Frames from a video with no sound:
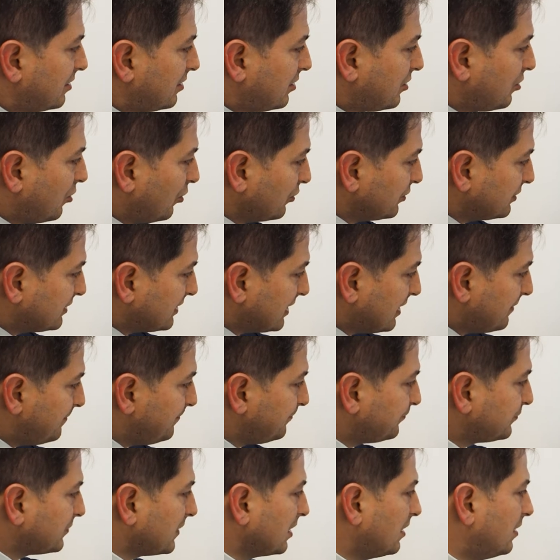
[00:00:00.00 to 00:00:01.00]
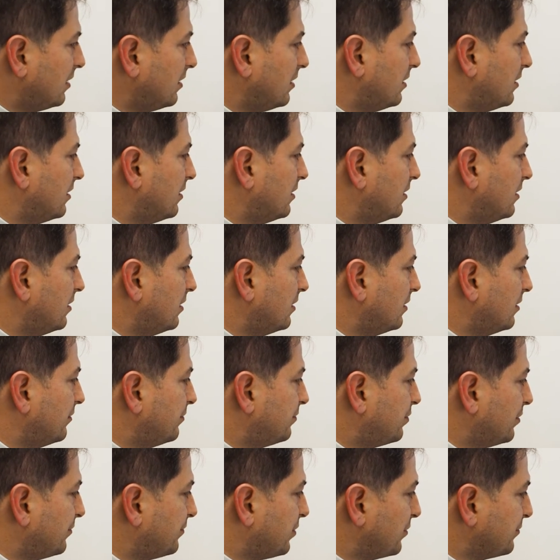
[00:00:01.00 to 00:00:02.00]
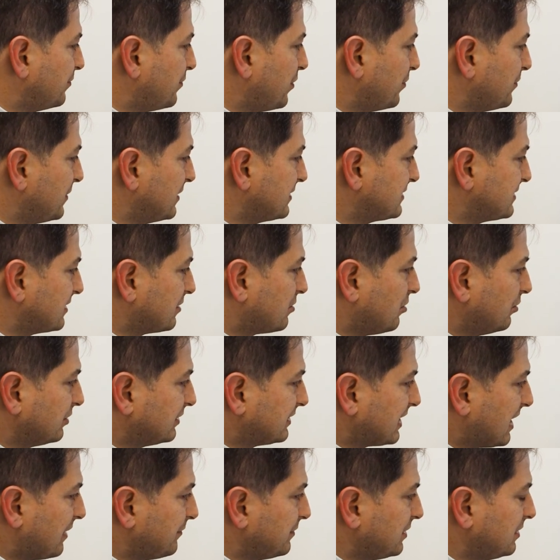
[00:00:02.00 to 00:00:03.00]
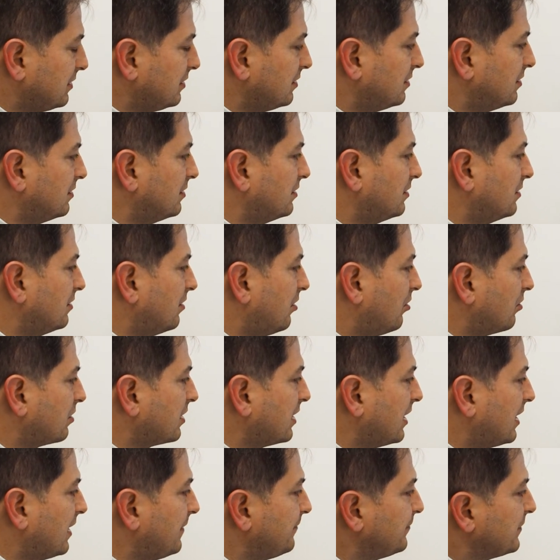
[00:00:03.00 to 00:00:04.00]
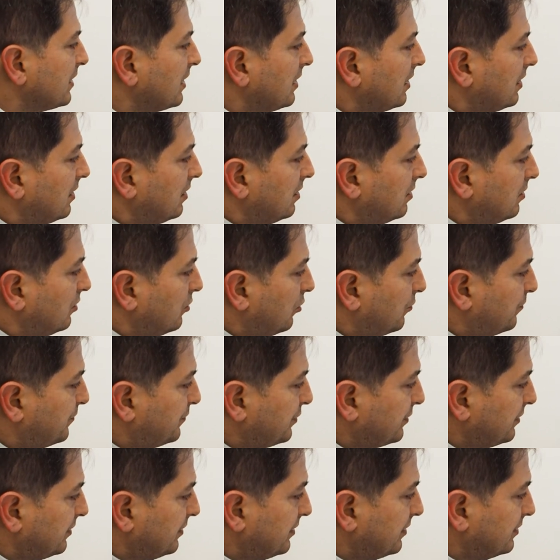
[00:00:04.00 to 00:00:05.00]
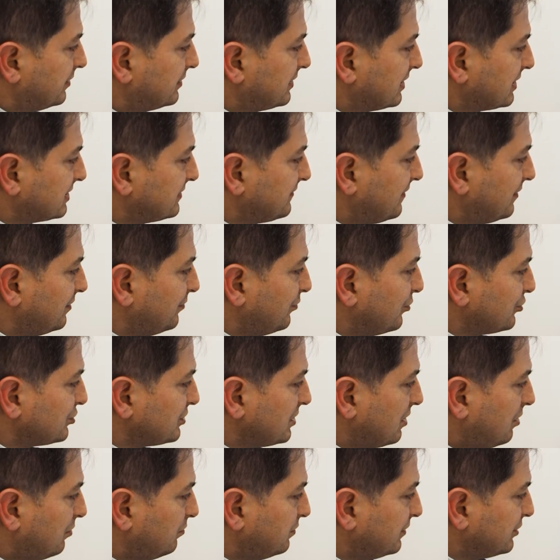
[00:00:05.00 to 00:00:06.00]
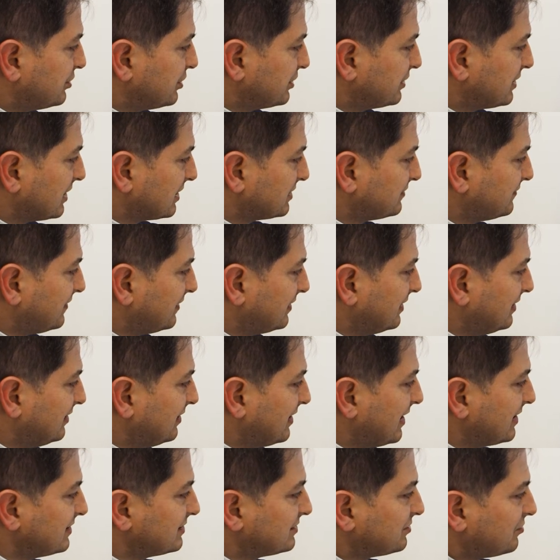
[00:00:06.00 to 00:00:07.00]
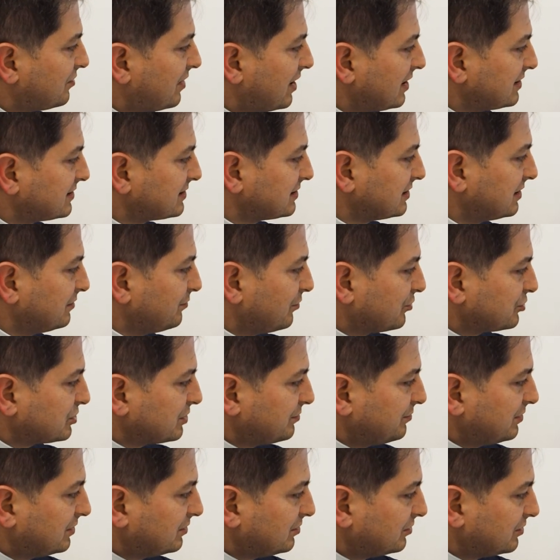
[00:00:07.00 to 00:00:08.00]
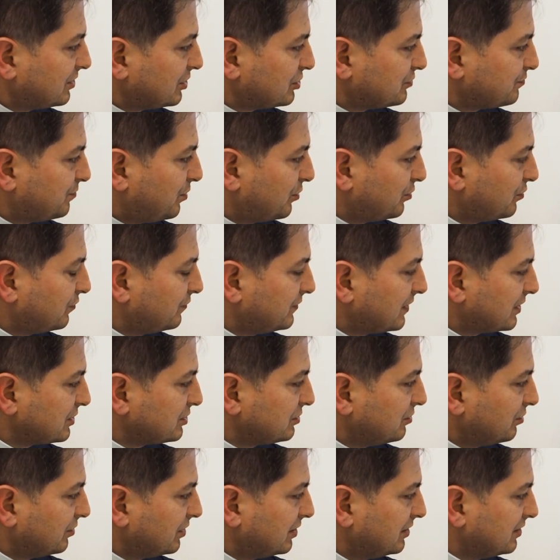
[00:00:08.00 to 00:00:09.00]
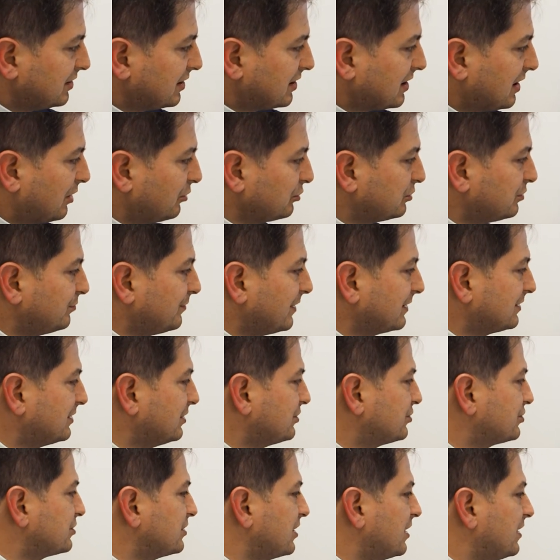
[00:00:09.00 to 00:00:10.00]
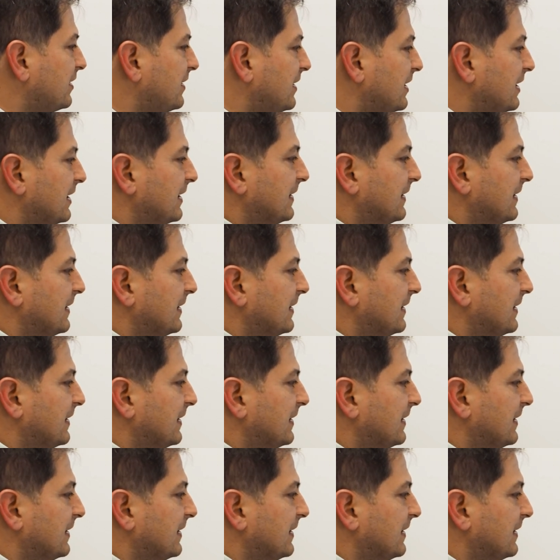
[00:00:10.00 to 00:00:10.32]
kątem, e, e, pomiędzy kątami e, oka lub tak zwany, można obliczyć tak zwany lens rise i możemy to też porównać do innych automatycznie